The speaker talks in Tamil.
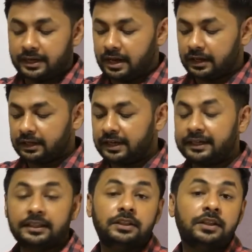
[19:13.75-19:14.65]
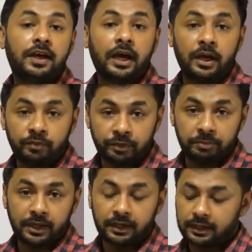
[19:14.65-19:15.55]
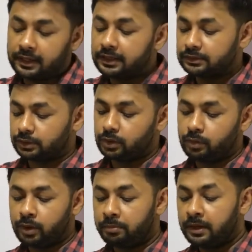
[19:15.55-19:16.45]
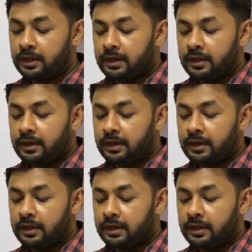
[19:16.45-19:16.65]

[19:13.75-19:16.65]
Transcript: நாங்கள் இந்த எம்ஃபிபியாக்களை சொல்லுவோம்